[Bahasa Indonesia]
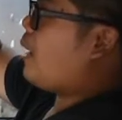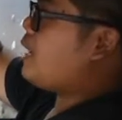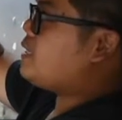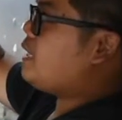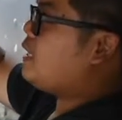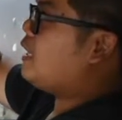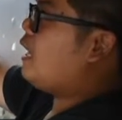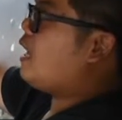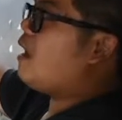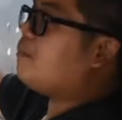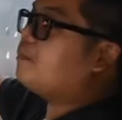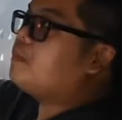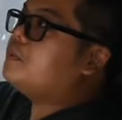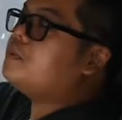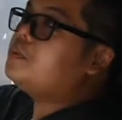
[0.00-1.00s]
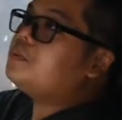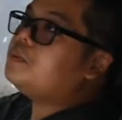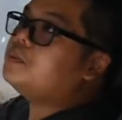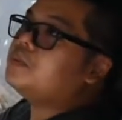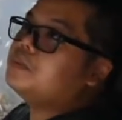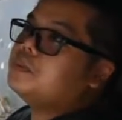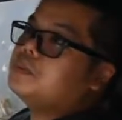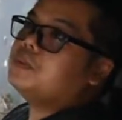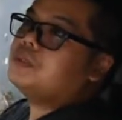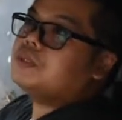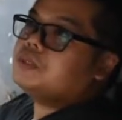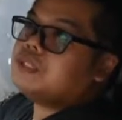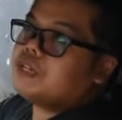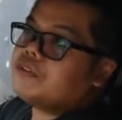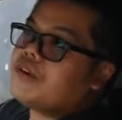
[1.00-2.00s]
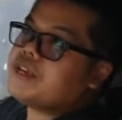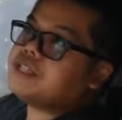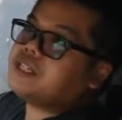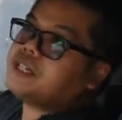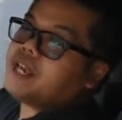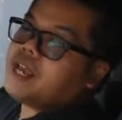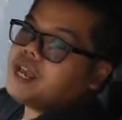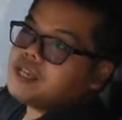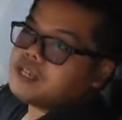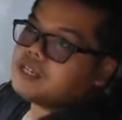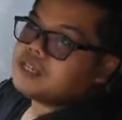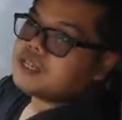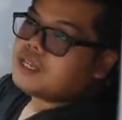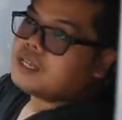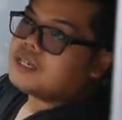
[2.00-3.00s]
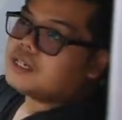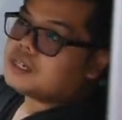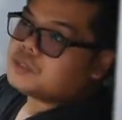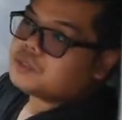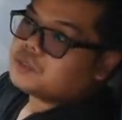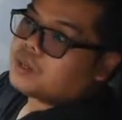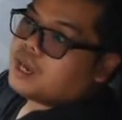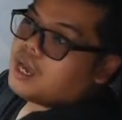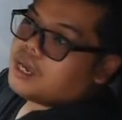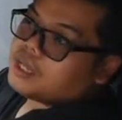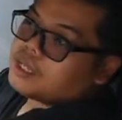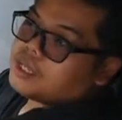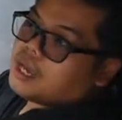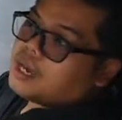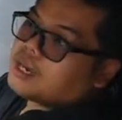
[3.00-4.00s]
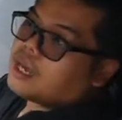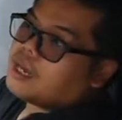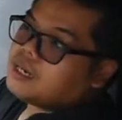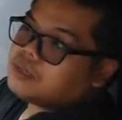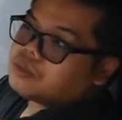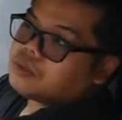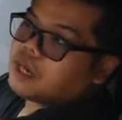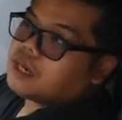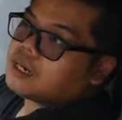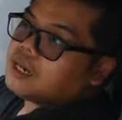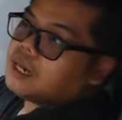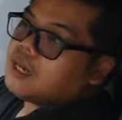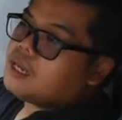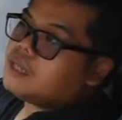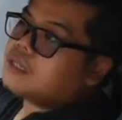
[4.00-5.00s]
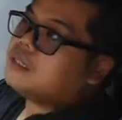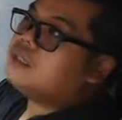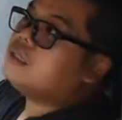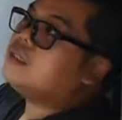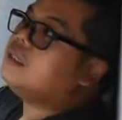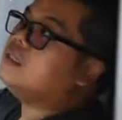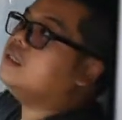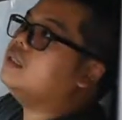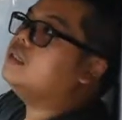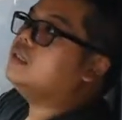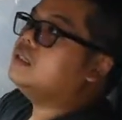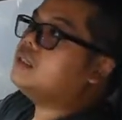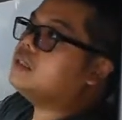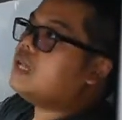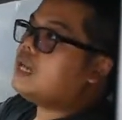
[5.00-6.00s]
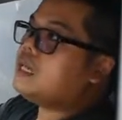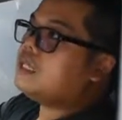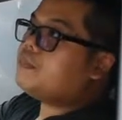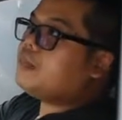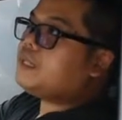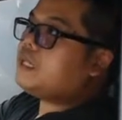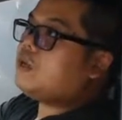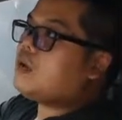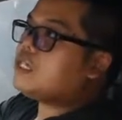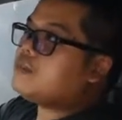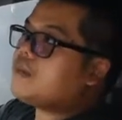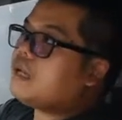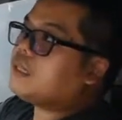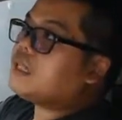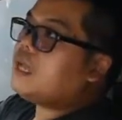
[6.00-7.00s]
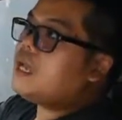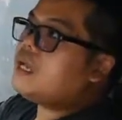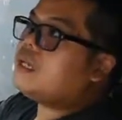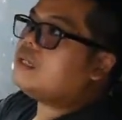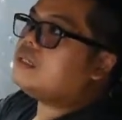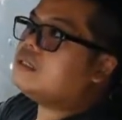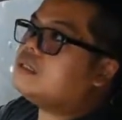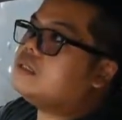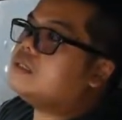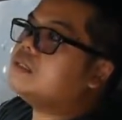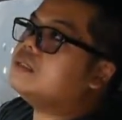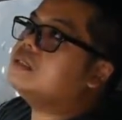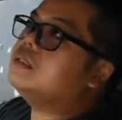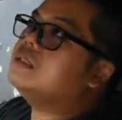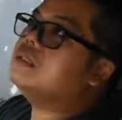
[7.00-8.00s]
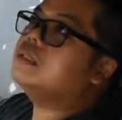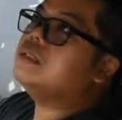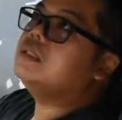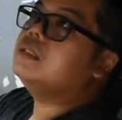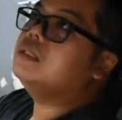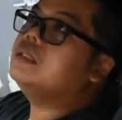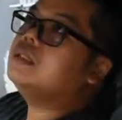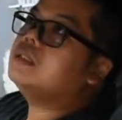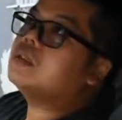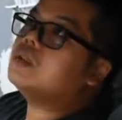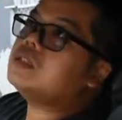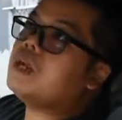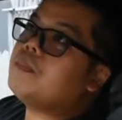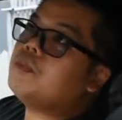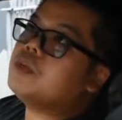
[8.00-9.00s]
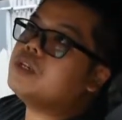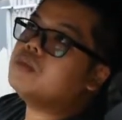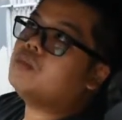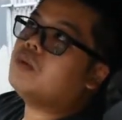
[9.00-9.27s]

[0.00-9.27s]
kaca dengan lampu dan visor ya. Ini juga kiri kanan sudah ada. Ada tempat taruh kacamata. Terus lampunya